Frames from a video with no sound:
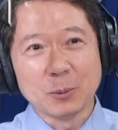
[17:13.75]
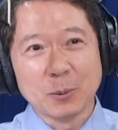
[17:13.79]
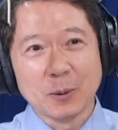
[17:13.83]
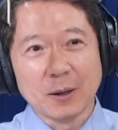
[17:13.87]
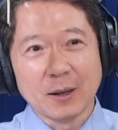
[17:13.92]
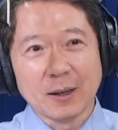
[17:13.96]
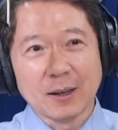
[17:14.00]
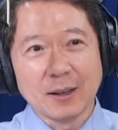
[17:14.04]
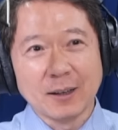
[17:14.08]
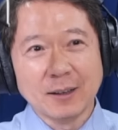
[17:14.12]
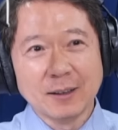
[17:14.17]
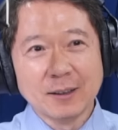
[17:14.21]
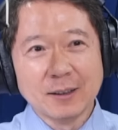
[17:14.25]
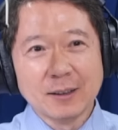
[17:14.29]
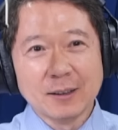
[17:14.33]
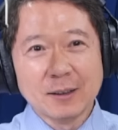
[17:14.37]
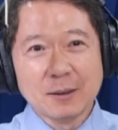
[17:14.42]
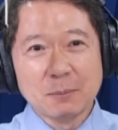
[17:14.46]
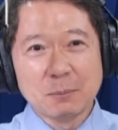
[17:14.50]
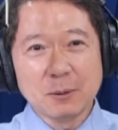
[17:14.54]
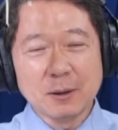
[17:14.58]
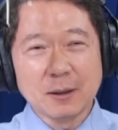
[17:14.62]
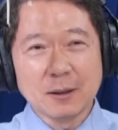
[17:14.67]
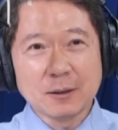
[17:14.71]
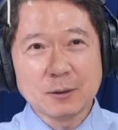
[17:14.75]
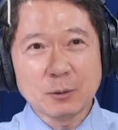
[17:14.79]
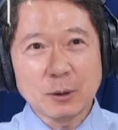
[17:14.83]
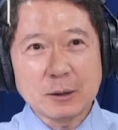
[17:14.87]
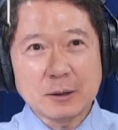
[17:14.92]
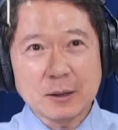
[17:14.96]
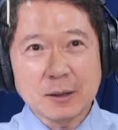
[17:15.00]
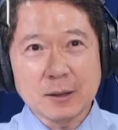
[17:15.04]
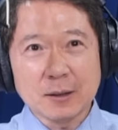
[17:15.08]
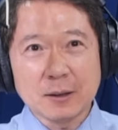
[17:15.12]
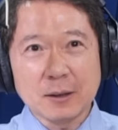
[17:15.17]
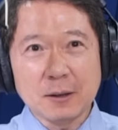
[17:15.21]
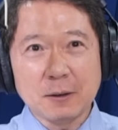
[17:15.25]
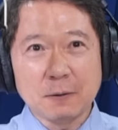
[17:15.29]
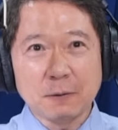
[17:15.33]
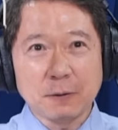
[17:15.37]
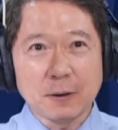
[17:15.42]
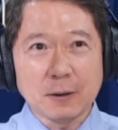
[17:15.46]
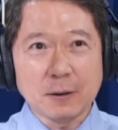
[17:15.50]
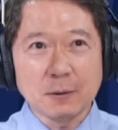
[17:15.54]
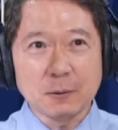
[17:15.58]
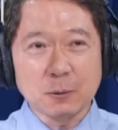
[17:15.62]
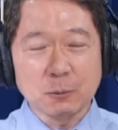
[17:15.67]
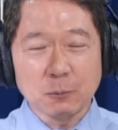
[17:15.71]
对对对，不能说这个地
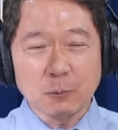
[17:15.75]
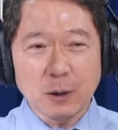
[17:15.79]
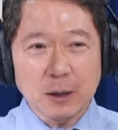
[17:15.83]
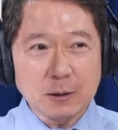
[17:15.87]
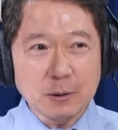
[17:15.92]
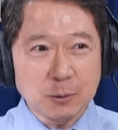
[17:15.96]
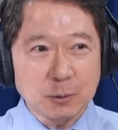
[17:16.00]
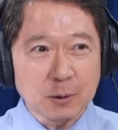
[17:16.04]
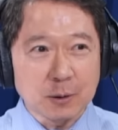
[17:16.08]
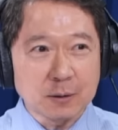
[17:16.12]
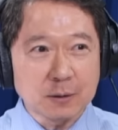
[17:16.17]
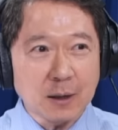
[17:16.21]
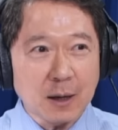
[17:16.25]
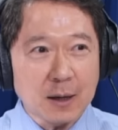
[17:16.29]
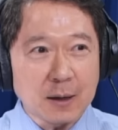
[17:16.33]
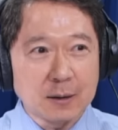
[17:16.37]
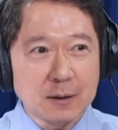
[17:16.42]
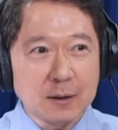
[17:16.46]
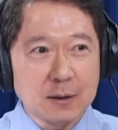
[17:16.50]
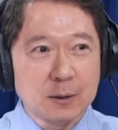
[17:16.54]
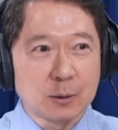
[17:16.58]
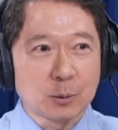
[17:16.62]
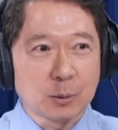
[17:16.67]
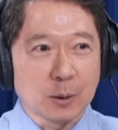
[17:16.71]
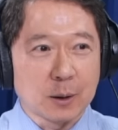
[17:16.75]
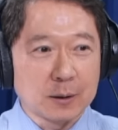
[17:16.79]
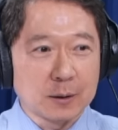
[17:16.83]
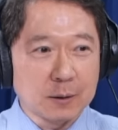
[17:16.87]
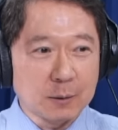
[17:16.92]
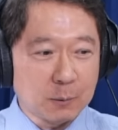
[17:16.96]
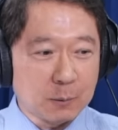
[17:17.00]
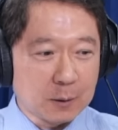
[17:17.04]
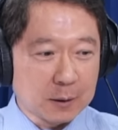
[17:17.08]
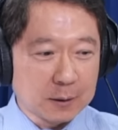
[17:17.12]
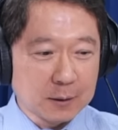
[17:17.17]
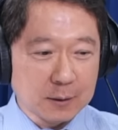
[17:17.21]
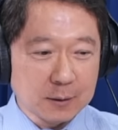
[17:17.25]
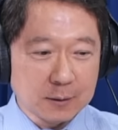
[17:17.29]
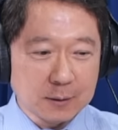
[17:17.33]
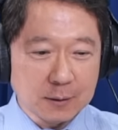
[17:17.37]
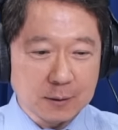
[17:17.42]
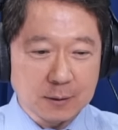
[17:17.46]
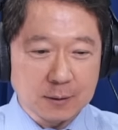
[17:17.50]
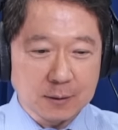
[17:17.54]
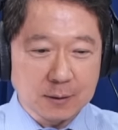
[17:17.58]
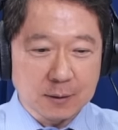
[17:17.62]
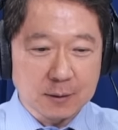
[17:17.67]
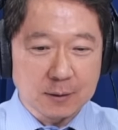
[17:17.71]
方完全大逆转，那哇，那
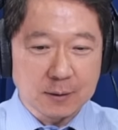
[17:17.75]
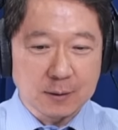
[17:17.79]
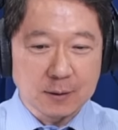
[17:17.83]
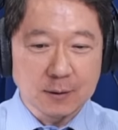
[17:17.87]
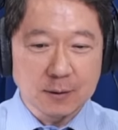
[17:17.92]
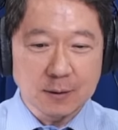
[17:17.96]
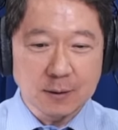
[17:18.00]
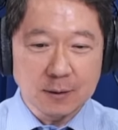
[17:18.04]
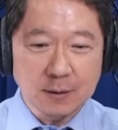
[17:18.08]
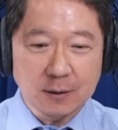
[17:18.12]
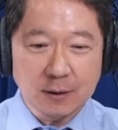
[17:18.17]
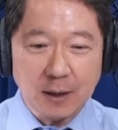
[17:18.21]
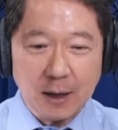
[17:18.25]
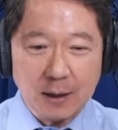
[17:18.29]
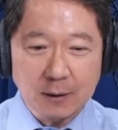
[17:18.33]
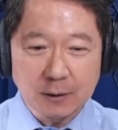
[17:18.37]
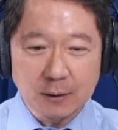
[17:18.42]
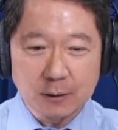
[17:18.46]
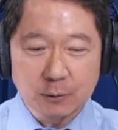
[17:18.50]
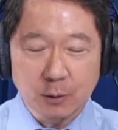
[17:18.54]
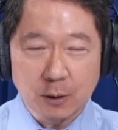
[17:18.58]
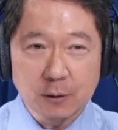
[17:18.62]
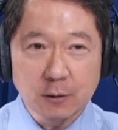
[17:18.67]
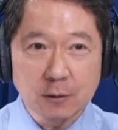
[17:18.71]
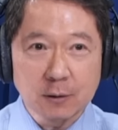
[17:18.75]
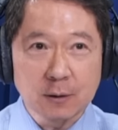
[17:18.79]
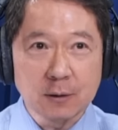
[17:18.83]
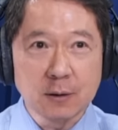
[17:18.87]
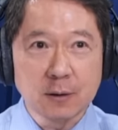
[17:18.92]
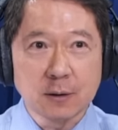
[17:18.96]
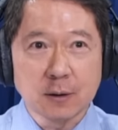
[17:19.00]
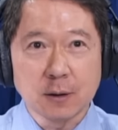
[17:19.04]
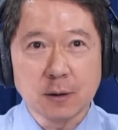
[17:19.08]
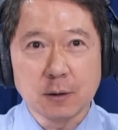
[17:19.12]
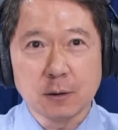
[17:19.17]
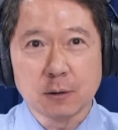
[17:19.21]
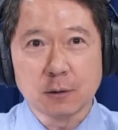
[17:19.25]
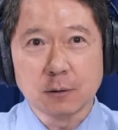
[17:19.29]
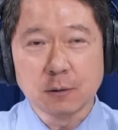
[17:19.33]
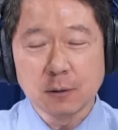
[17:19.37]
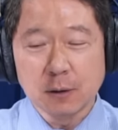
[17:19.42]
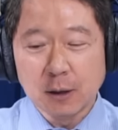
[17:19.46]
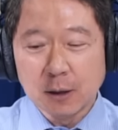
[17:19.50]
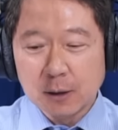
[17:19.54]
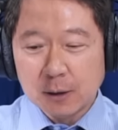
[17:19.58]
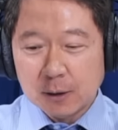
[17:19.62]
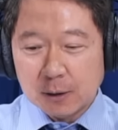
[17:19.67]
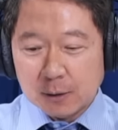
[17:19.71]
这这个形势一大逆转，尤其是金融，
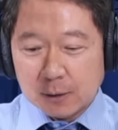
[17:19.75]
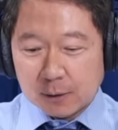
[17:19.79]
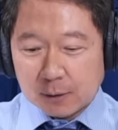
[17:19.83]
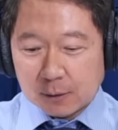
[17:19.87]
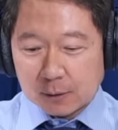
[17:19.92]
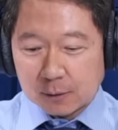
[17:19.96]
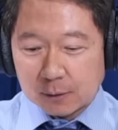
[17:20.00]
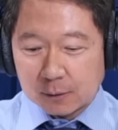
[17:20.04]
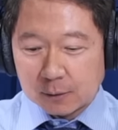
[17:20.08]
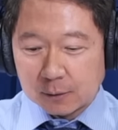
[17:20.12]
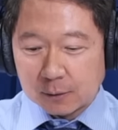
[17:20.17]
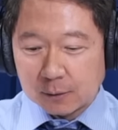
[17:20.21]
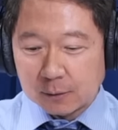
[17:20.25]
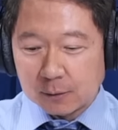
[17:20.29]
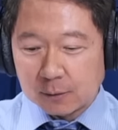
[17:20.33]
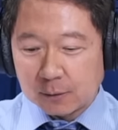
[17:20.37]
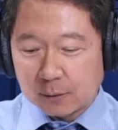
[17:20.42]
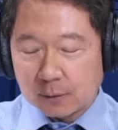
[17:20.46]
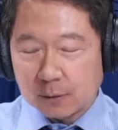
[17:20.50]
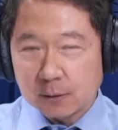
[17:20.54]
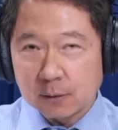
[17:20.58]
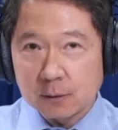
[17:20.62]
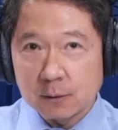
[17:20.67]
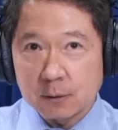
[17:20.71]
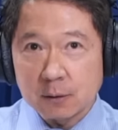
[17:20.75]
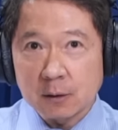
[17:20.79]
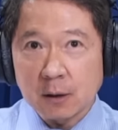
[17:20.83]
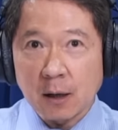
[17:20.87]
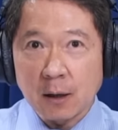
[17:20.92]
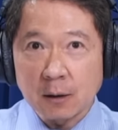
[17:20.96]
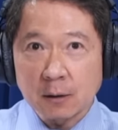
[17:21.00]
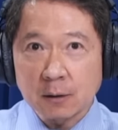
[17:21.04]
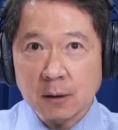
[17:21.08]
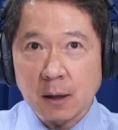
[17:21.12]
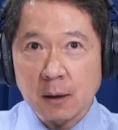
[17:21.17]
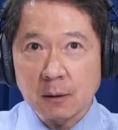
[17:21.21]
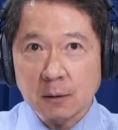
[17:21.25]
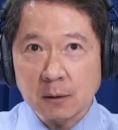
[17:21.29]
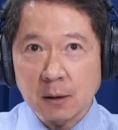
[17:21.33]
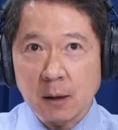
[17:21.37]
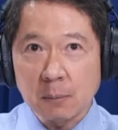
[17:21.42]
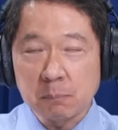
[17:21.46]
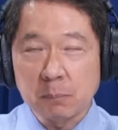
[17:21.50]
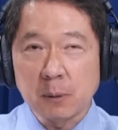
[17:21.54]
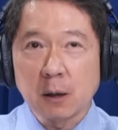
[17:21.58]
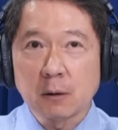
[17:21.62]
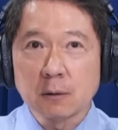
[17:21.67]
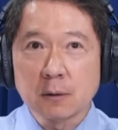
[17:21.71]
呃，它它它
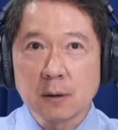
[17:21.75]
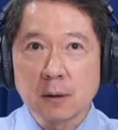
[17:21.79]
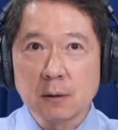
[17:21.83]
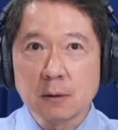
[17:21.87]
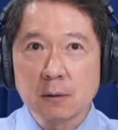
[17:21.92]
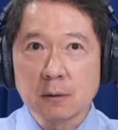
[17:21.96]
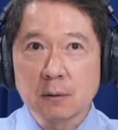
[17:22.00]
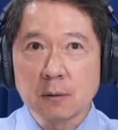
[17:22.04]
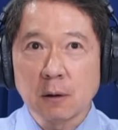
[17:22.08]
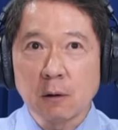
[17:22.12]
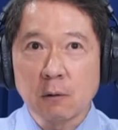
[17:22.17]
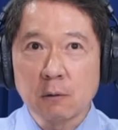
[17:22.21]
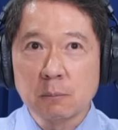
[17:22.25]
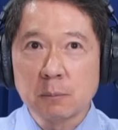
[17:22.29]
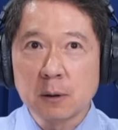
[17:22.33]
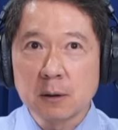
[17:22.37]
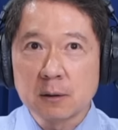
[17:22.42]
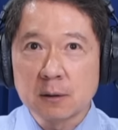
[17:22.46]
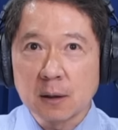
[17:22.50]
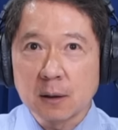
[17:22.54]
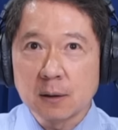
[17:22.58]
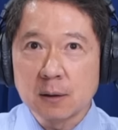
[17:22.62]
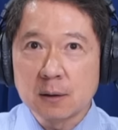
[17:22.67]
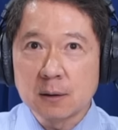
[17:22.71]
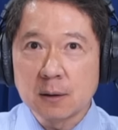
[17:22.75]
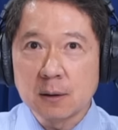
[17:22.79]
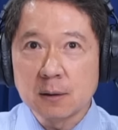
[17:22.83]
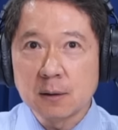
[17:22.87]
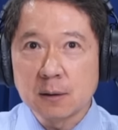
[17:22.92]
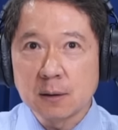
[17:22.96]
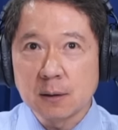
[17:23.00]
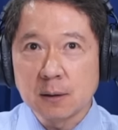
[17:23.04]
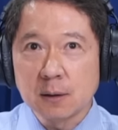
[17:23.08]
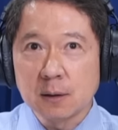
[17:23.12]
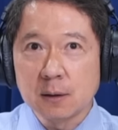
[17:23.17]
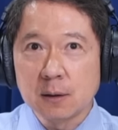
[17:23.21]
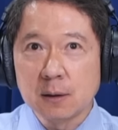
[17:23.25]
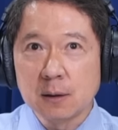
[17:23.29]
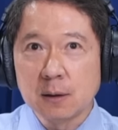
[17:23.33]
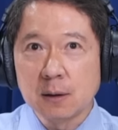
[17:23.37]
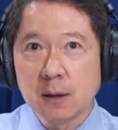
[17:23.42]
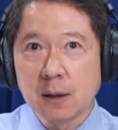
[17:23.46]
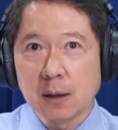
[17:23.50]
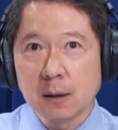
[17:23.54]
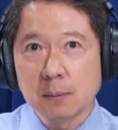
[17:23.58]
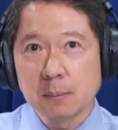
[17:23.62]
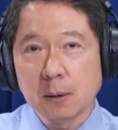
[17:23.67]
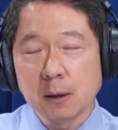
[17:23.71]
表征的，就是后面整个经济的力
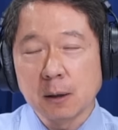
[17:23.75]
量嘛。